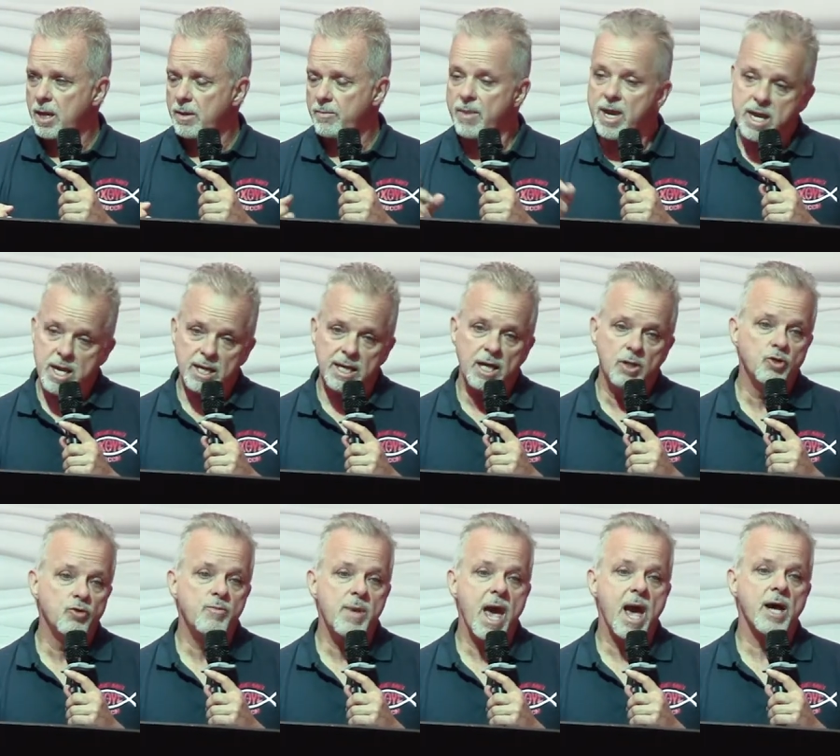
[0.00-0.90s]
Mais il y a la
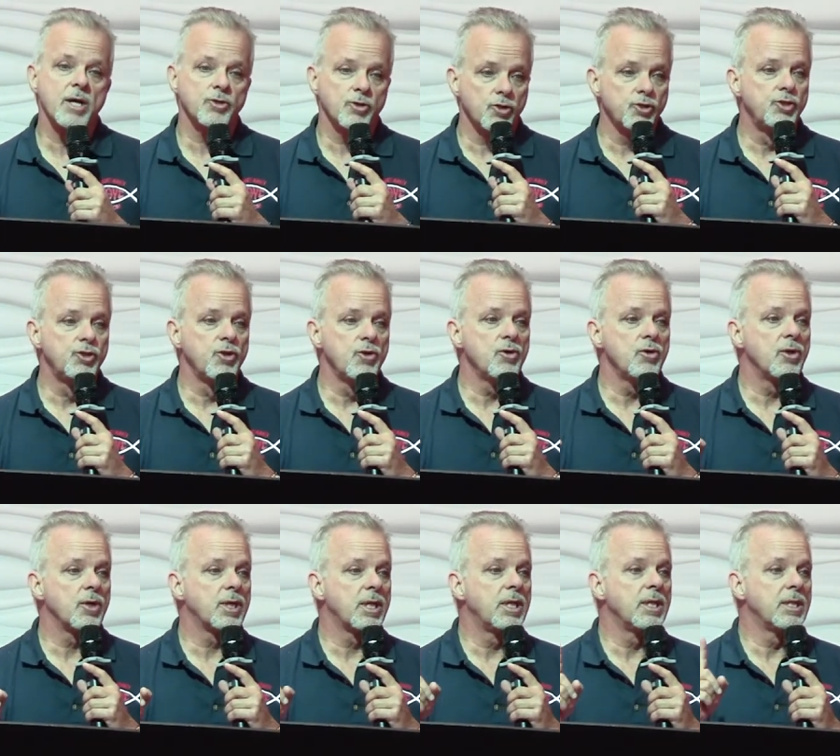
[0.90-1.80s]
lumière de
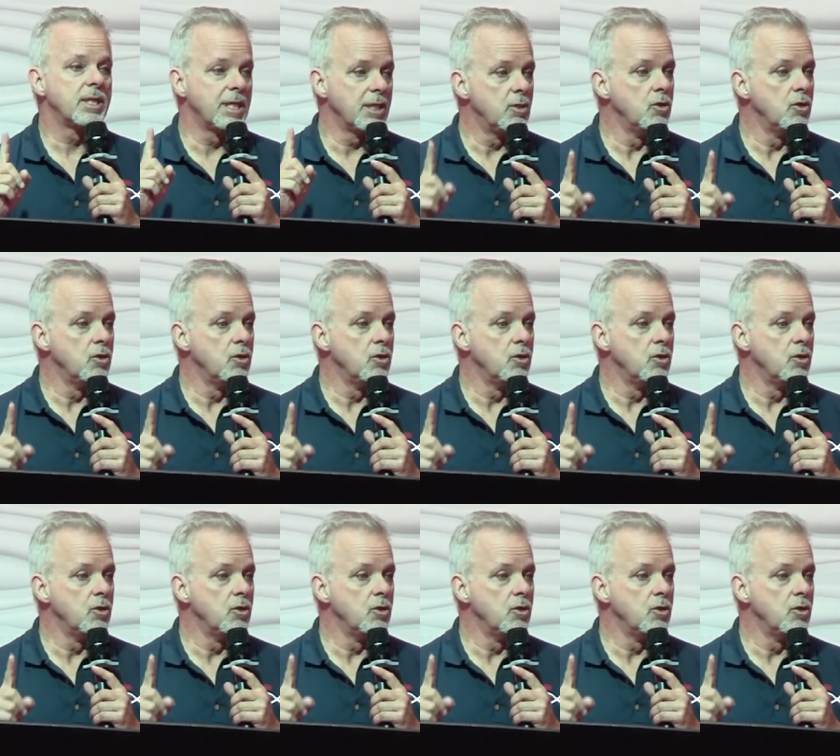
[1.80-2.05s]
Dieu qui, qui,